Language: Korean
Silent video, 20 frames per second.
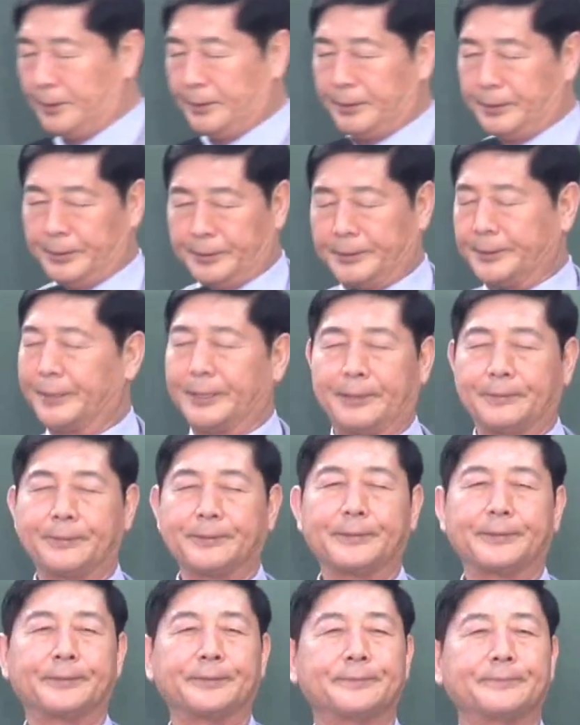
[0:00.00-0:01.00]

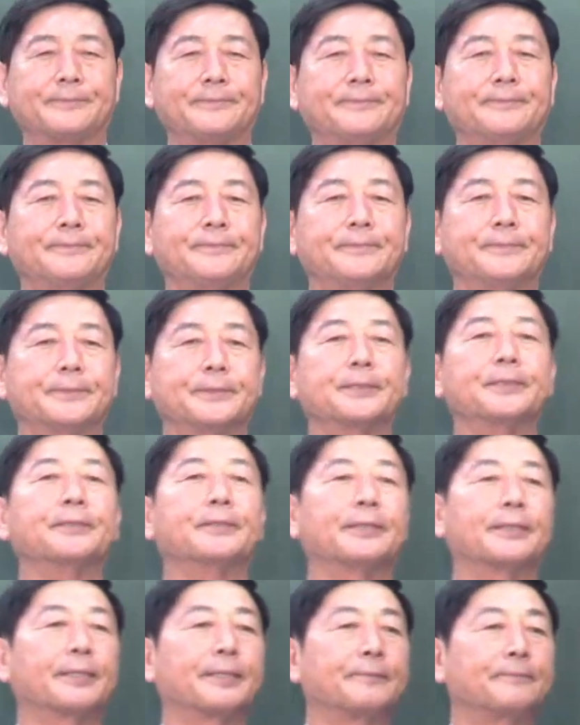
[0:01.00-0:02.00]
응답이에요.
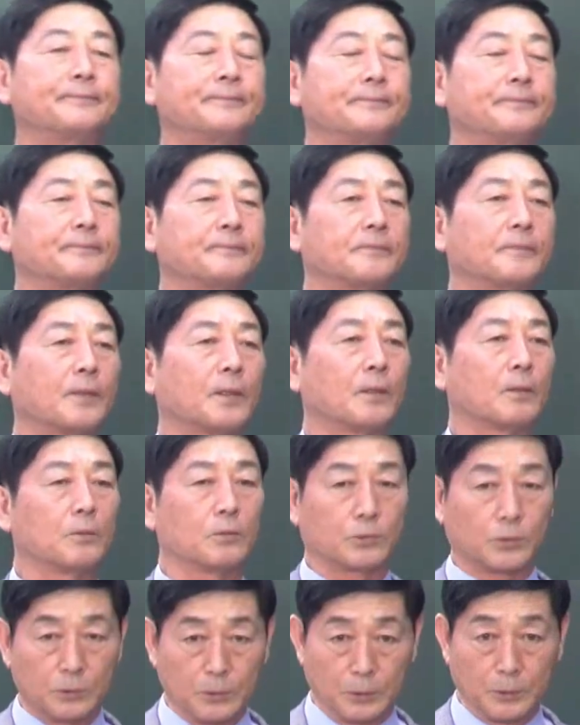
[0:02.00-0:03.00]
응답.
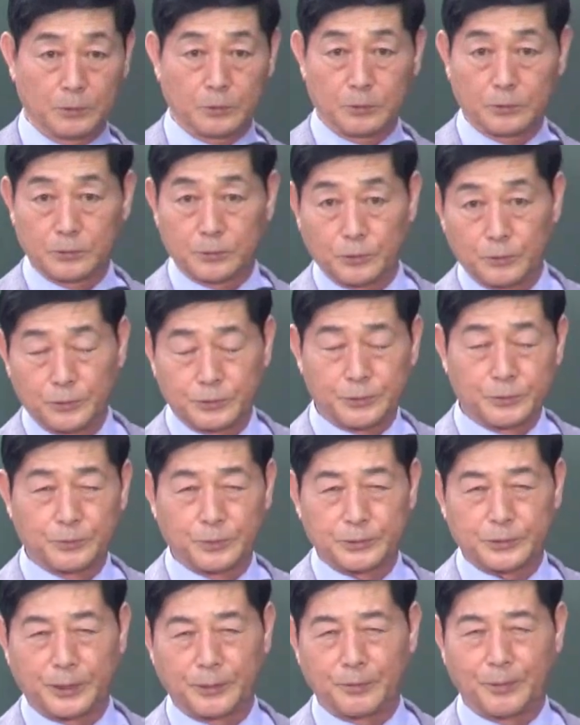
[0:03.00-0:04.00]
저는 그 저 종옥신
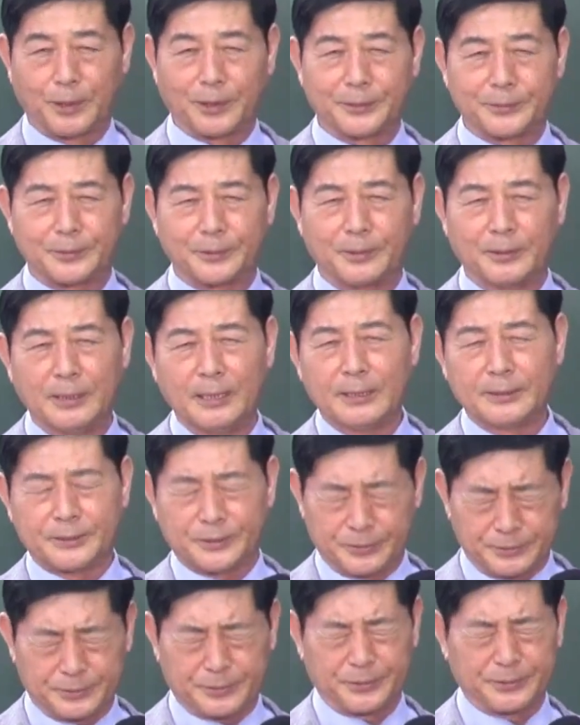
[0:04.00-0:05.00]
목사님 와가지고
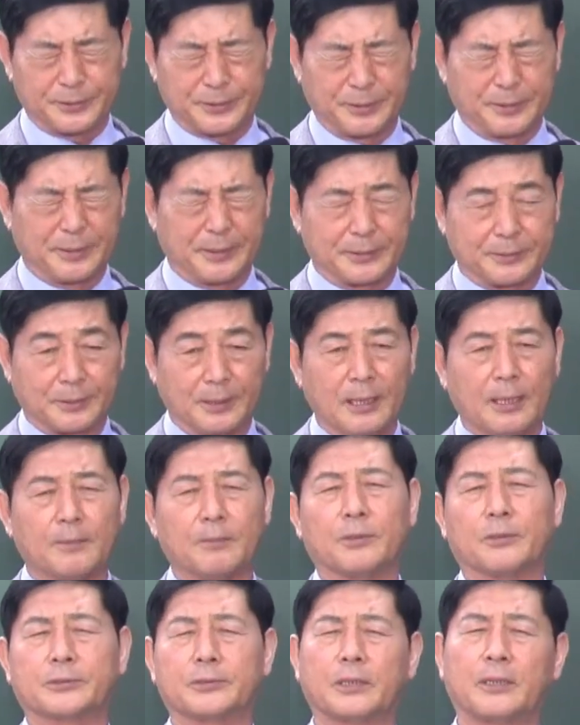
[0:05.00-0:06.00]
정일성 목사님 와가지고
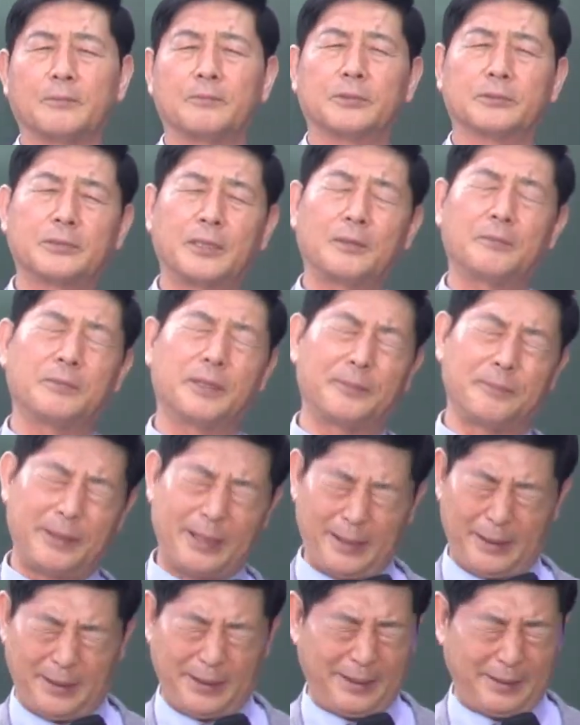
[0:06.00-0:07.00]
목사님 목사님
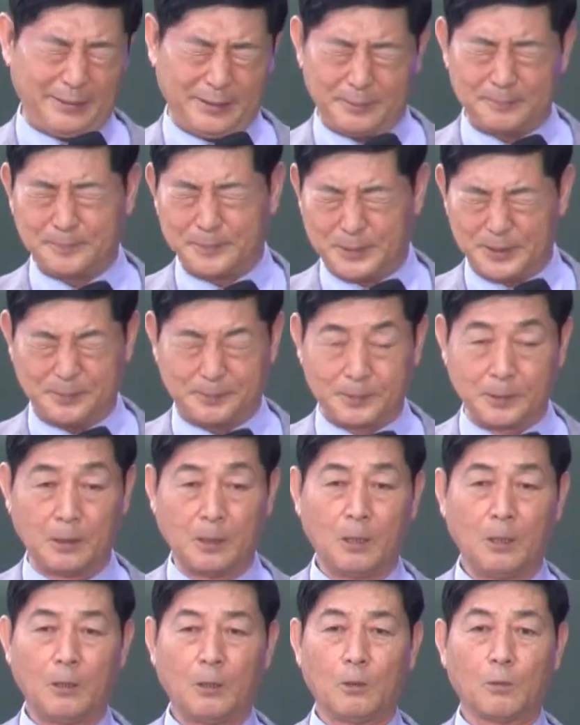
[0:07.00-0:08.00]
맨날 필리핀
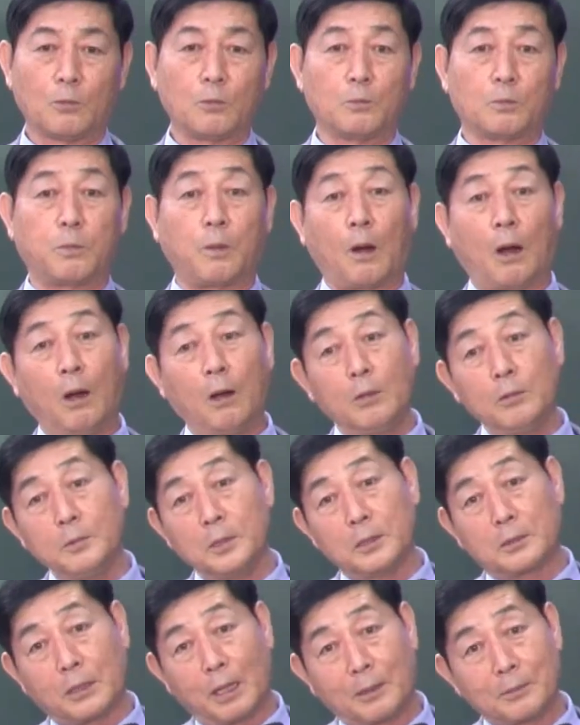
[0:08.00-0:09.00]

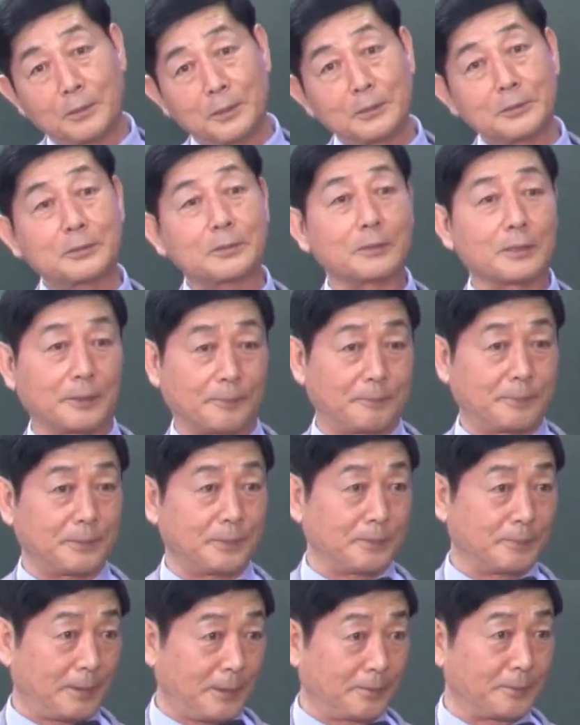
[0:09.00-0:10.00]
마음에 담겨서 그래
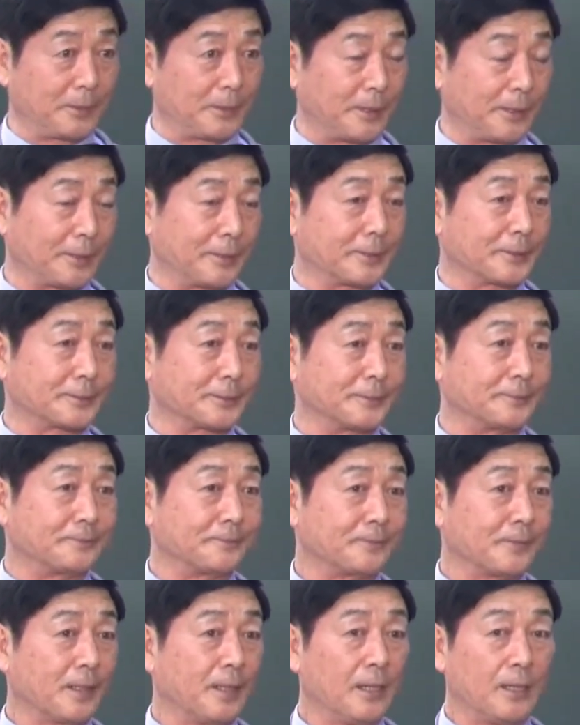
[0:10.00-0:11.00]
마음에 담겨서
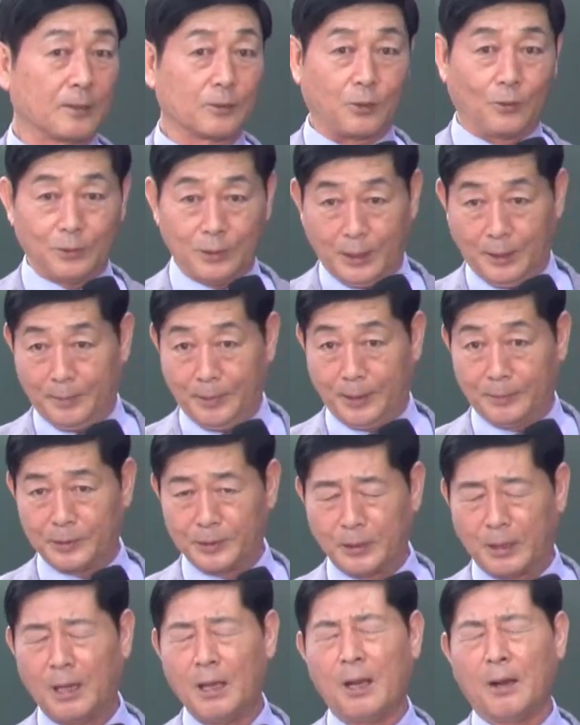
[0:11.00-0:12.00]
동남아
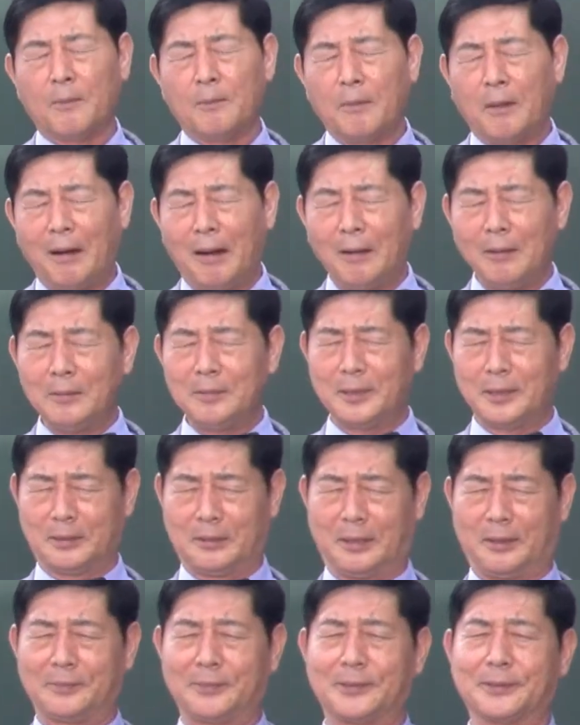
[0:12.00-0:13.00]
뭐냐 마음에
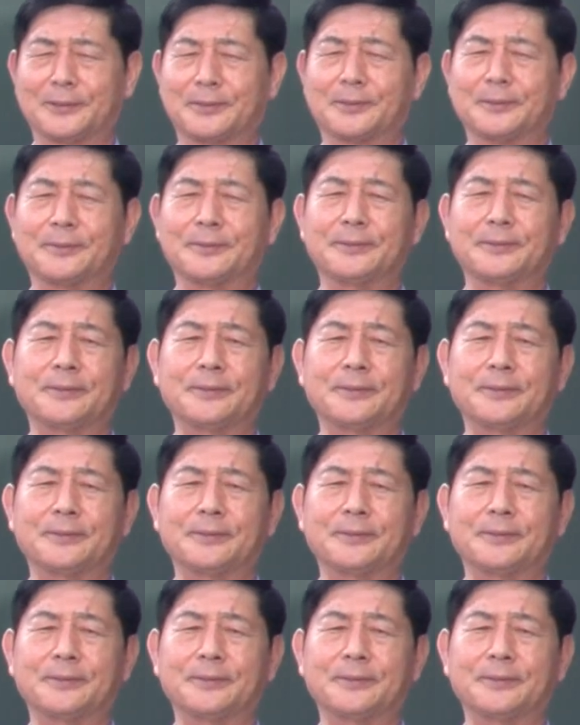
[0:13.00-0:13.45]
담겨서